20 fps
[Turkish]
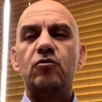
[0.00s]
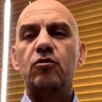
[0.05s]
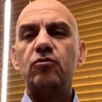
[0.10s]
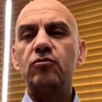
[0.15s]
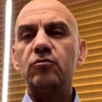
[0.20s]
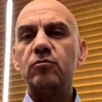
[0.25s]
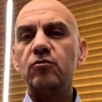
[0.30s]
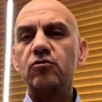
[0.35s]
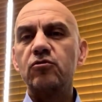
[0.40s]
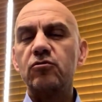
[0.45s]

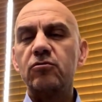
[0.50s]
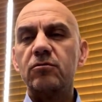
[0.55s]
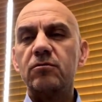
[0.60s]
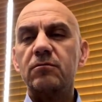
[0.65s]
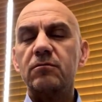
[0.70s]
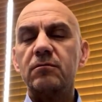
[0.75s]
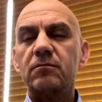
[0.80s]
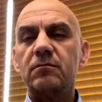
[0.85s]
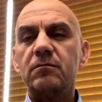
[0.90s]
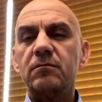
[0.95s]
Konumuz
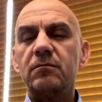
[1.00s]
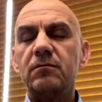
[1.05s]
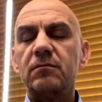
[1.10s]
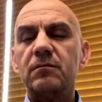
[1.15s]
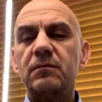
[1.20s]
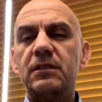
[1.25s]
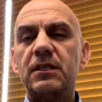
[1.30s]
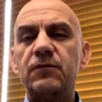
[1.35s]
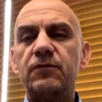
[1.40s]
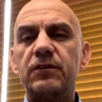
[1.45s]

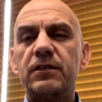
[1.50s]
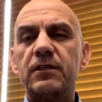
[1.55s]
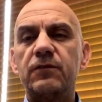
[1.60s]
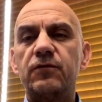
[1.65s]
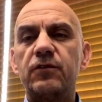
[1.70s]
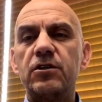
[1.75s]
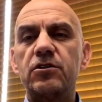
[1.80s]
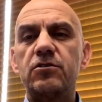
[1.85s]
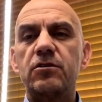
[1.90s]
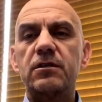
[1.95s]

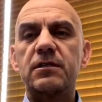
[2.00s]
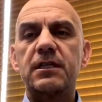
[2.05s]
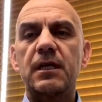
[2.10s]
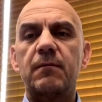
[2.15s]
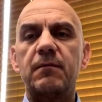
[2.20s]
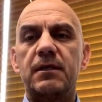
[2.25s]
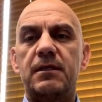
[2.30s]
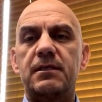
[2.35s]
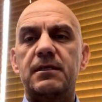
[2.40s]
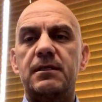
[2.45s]
Different future
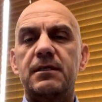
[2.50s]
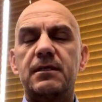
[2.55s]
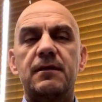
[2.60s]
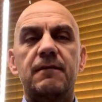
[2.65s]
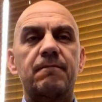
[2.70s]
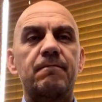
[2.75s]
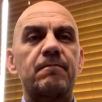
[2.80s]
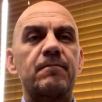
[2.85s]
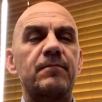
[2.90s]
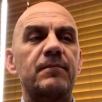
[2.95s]
Summits.
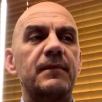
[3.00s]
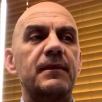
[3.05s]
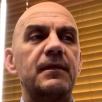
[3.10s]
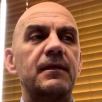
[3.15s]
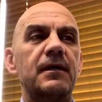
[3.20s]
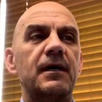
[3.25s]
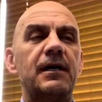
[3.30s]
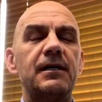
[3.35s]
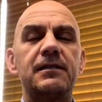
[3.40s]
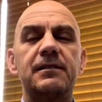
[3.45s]

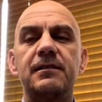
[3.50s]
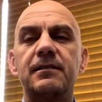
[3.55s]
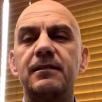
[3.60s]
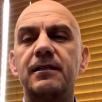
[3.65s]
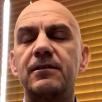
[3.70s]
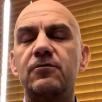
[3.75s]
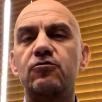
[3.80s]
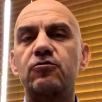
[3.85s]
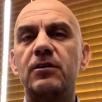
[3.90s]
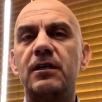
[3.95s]

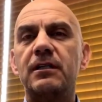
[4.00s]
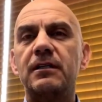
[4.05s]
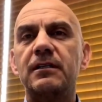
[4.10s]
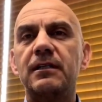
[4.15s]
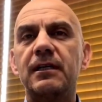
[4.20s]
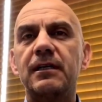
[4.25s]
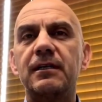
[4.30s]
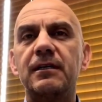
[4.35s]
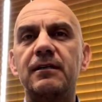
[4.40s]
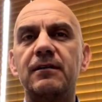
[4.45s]
Aslında şu
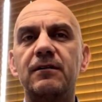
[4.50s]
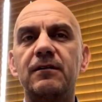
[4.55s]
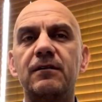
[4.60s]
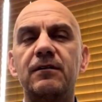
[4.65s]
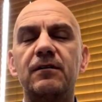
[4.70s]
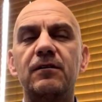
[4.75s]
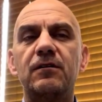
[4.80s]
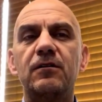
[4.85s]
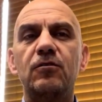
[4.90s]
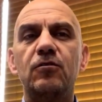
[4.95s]
anda
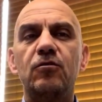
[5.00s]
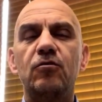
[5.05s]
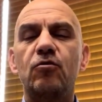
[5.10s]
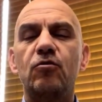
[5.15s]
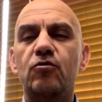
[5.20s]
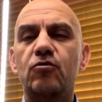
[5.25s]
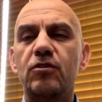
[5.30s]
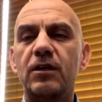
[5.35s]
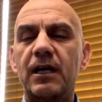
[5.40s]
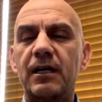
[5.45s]

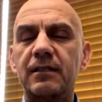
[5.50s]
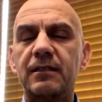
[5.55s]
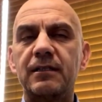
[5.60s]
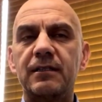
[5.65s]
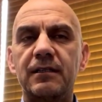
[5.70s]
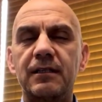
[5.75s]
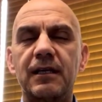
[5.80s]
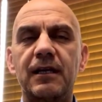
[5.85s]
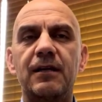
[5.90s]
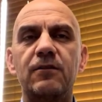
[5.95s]

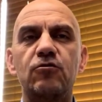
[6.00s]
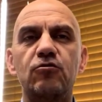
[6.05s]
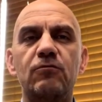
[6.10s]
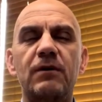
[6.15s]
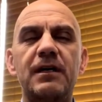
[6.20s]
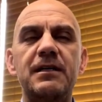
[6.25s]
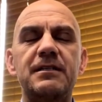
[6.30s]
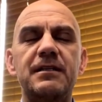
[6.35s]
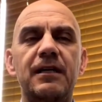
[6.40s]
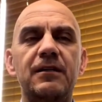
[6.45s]
okuyan yani
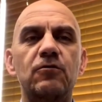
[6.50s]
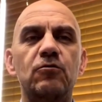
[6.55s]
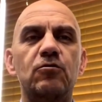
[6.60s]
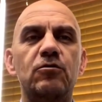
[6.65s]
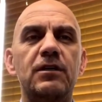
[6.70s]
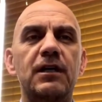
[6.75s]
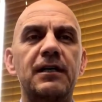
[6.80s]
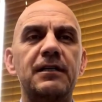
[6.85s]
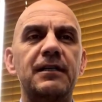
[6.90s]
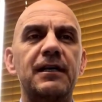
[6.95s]
üniversitede
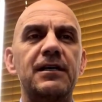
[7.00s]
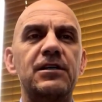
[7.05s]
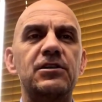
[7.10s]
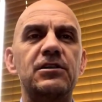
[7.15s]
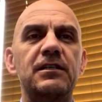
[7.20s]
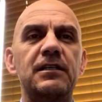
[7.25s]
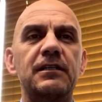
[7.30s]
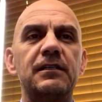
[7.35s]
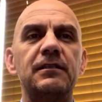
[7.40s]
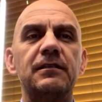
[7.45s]
okuyan
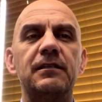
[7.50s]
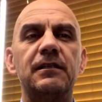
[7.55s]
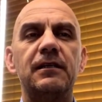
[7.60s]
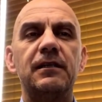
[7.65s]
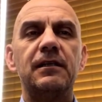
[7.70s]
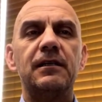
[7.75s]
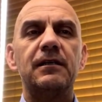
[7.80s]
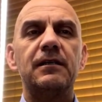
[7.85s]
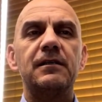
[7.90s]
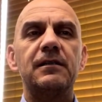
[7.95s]
gençlerin
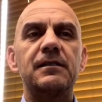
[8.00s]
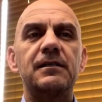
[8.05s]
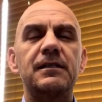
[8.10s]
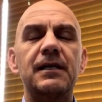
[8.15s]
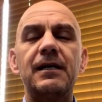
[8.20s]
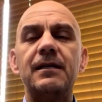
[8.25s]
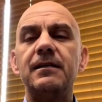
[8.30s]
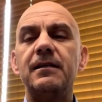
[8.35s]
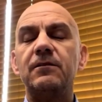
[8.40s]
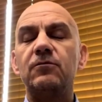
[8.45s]

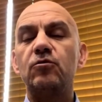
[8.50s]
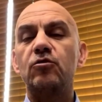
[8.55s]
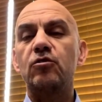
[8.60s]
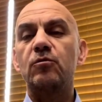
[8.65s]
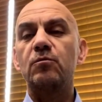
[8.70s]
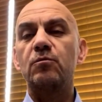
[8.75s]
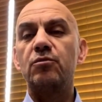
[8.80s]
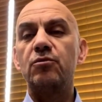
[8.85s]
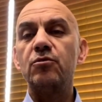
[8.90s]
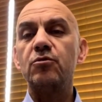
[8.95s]

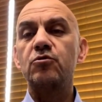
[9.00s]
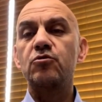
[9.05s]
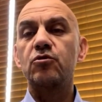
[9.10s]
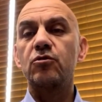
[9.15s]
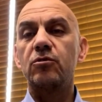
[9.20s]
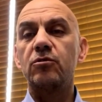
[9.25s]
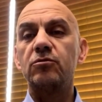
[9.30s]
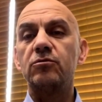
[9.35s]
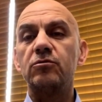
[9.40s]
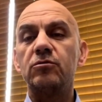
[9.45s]
zannediyorum büyük
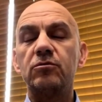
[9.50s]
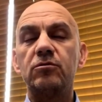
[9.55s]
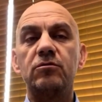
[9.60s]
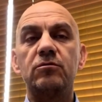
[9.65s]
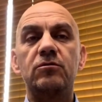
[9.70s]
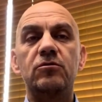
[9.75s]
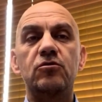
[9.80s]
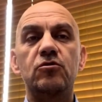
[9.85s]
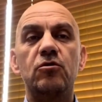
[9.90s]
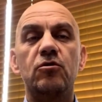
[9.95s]

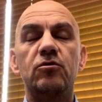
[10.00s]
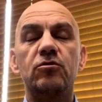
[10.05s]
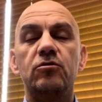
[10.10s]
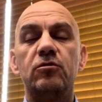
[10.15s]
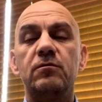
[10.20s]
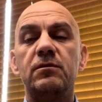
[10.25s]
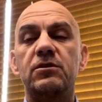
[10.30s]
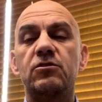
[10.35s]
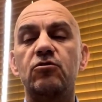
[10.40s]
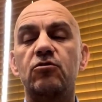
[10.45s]
çoğunluğunun
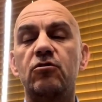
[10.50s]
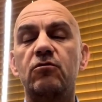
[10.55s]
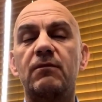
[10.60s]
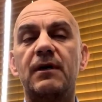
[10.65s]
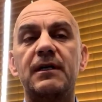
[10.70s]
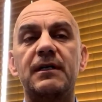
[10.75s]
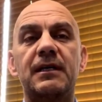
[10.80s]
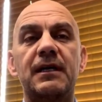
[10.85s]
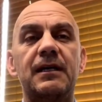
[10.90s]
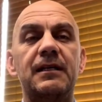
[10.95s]
sorduğu bir
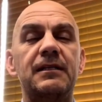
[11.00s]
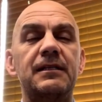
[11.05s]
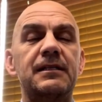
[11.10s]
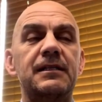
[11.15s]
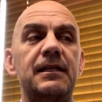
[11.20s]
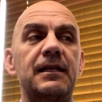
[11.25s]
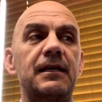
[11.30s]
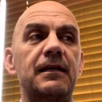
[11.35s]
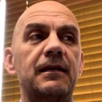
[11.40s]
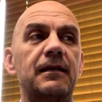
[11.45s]
soru var
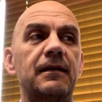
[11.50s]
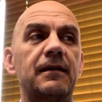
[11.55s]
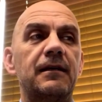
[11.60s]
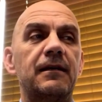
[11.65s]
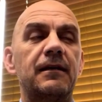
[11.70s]
kendisine.